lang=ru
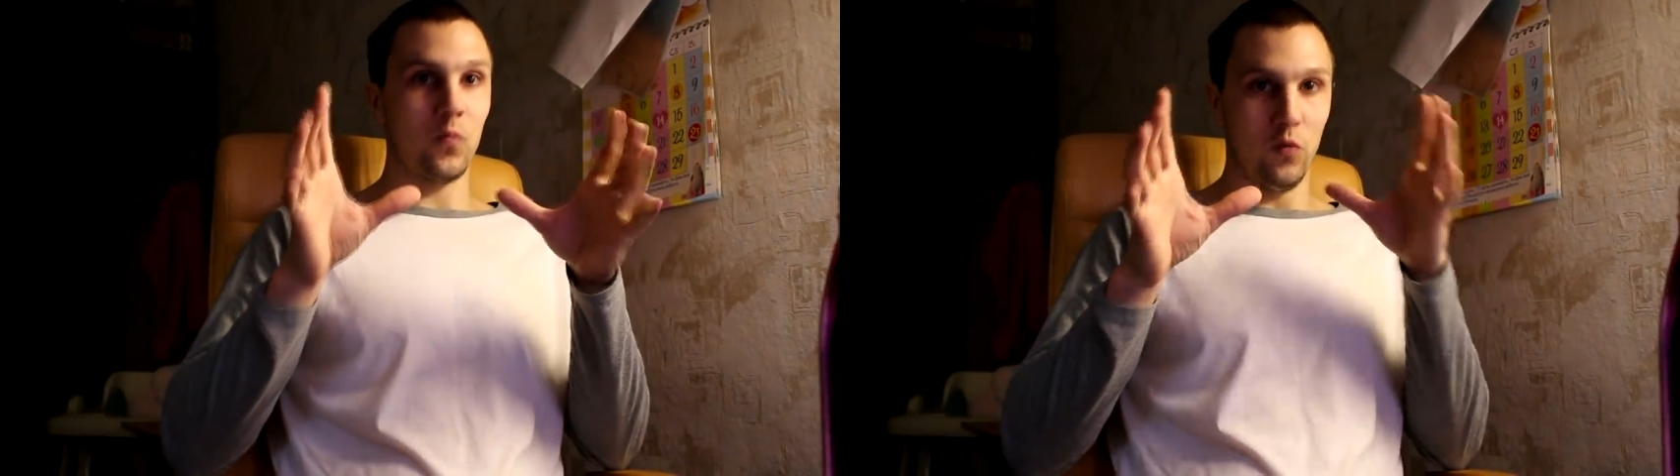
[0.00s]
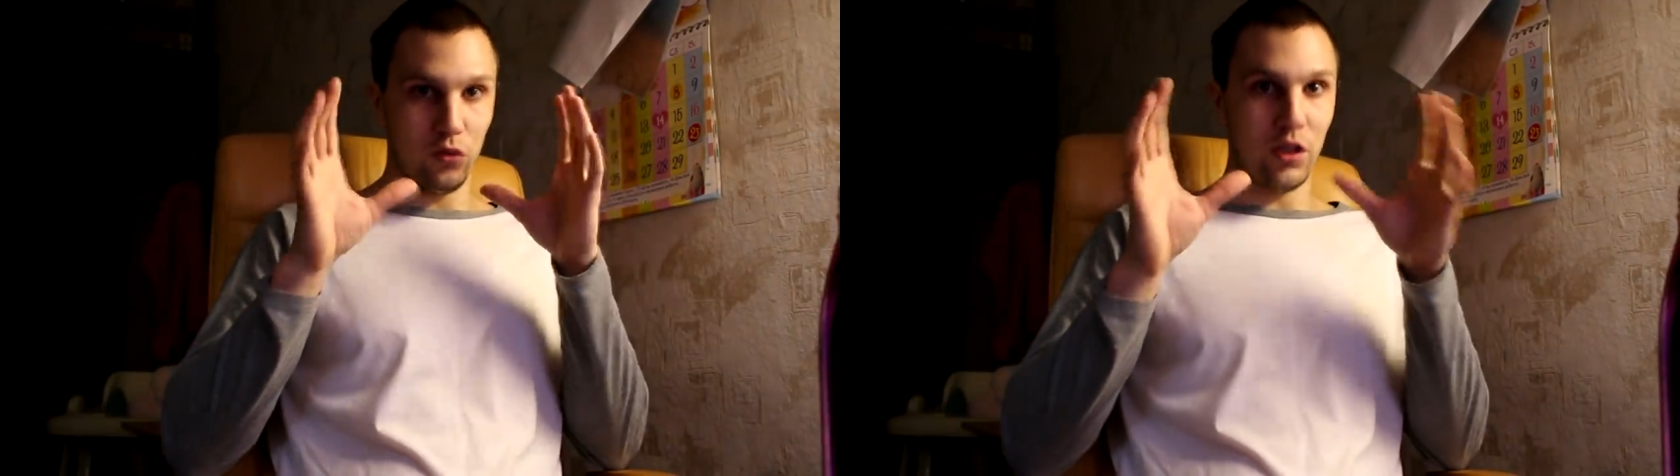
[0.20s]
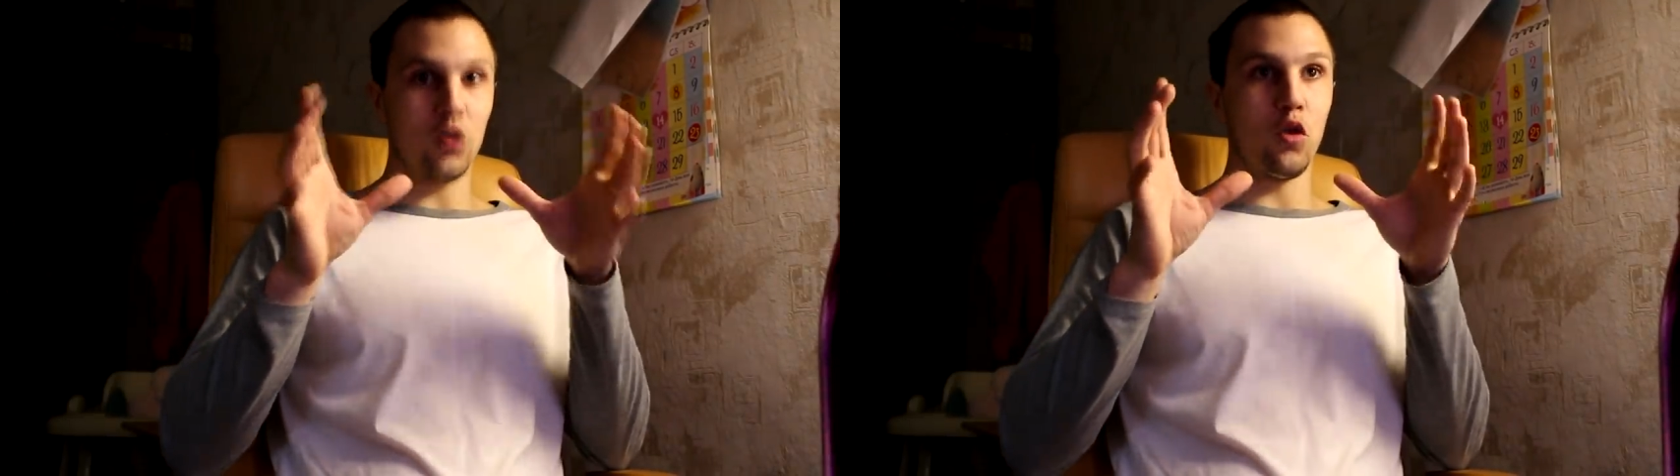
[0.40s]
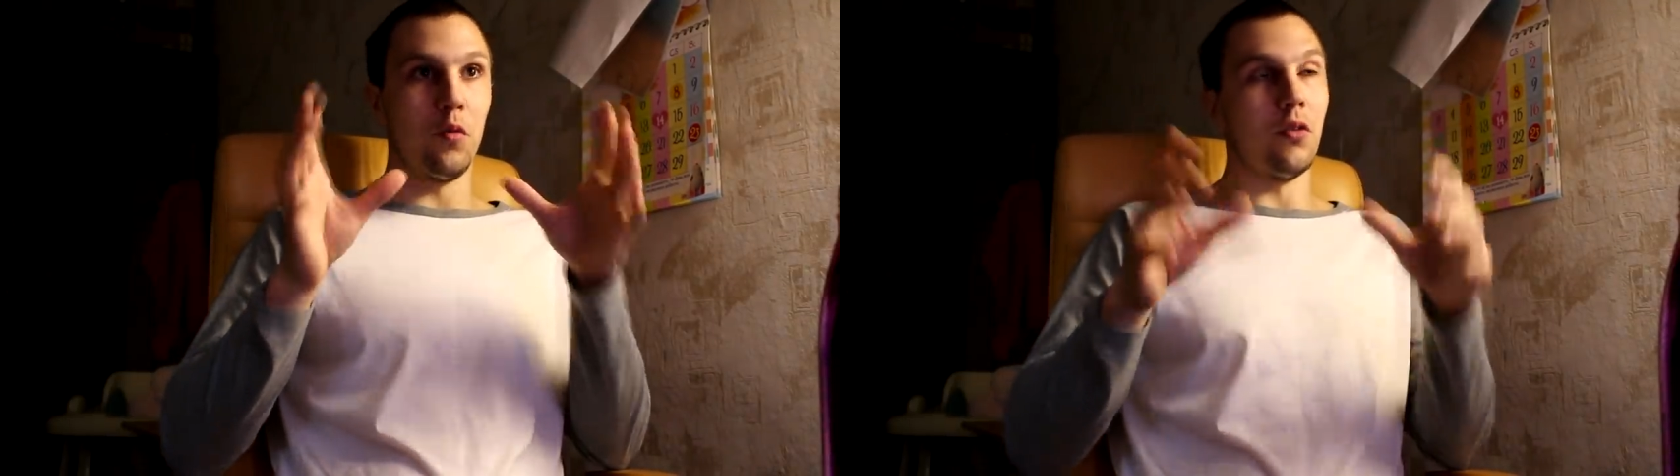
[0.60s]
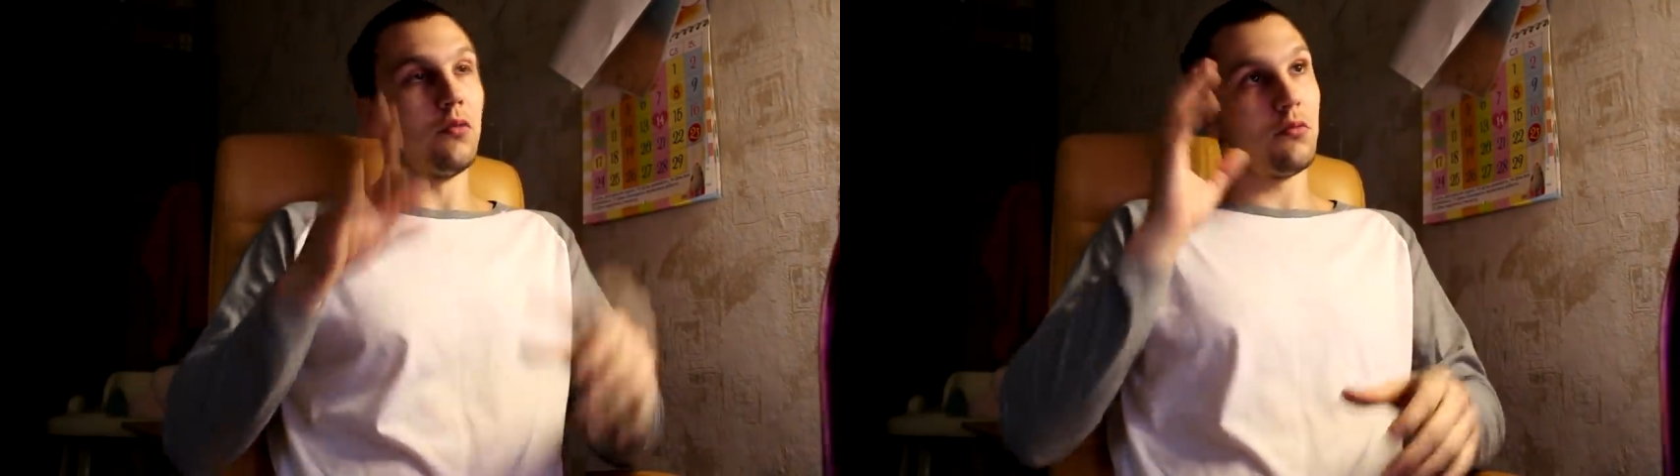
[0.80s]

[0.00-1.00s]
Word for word: Вот на доме.